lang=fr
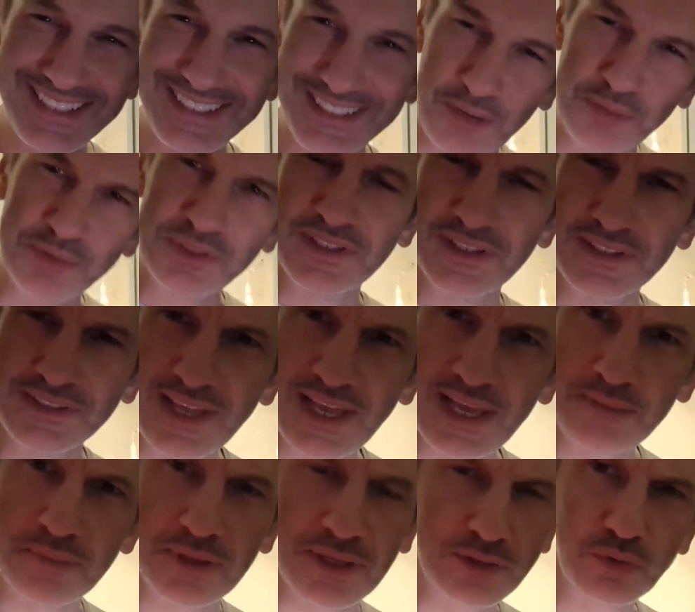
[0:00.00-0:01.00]
C'est un petit
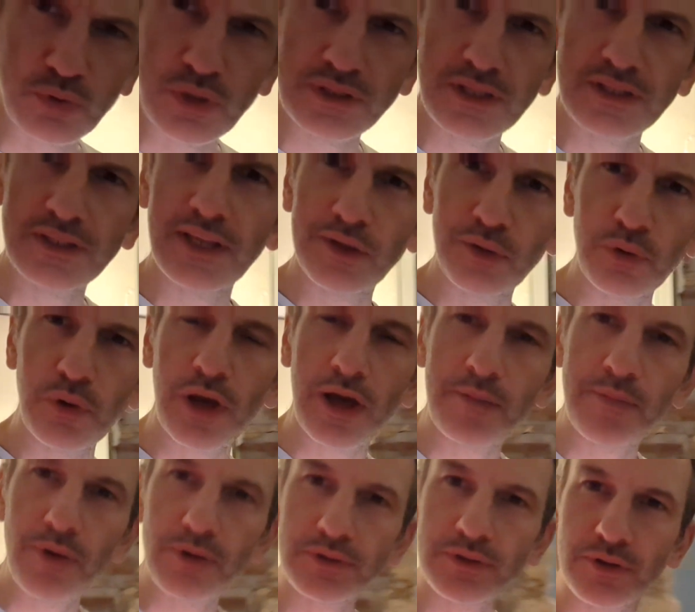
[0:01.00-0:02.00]
détail, mais tous les détails ont leur
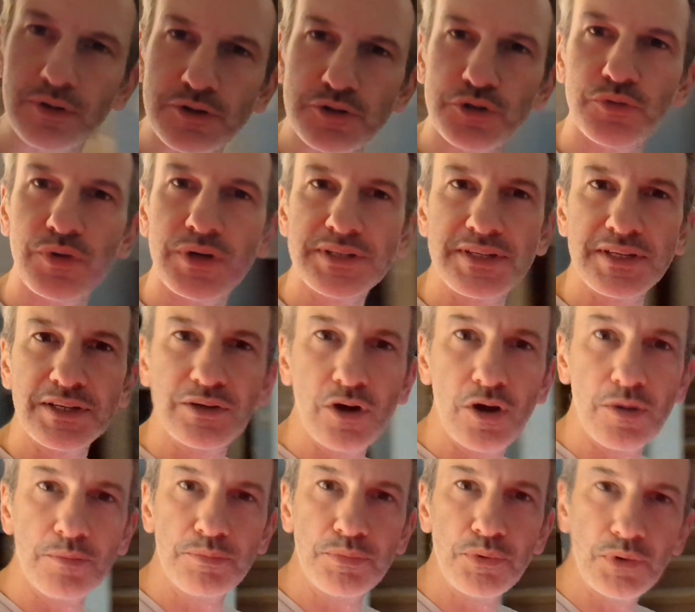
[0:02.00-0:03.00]
importance, tu vois. C'est
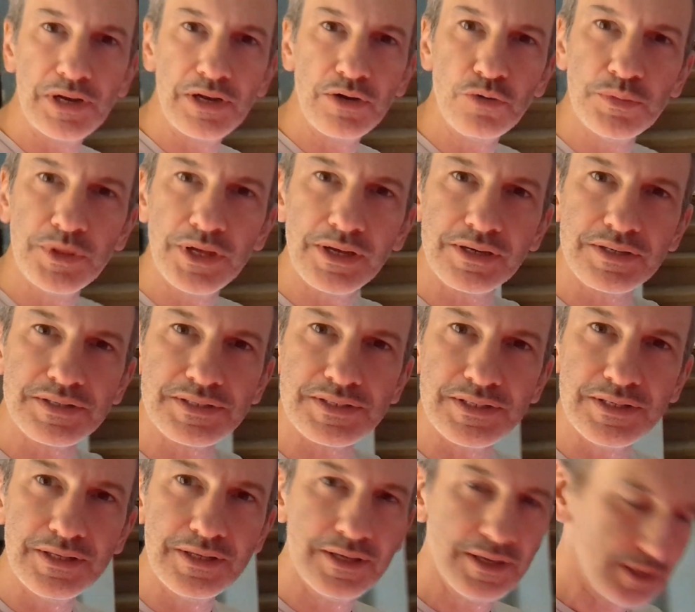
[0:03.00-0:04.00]
comme pour les lumières
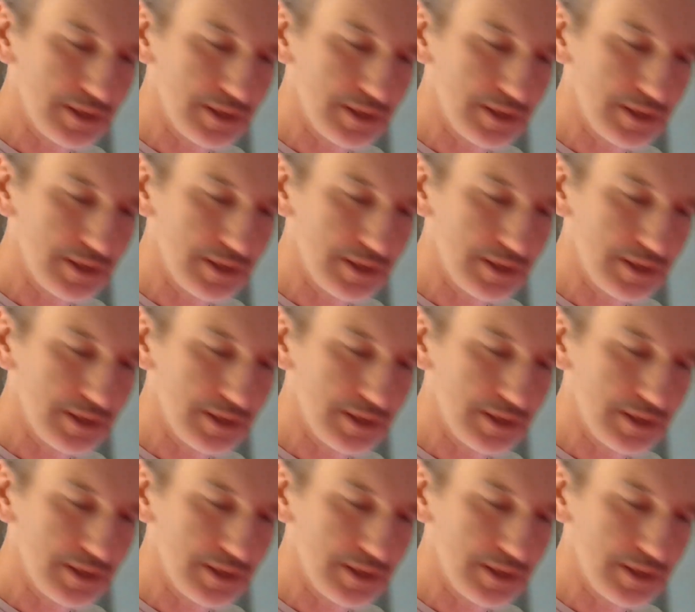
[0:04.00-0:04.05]
ici.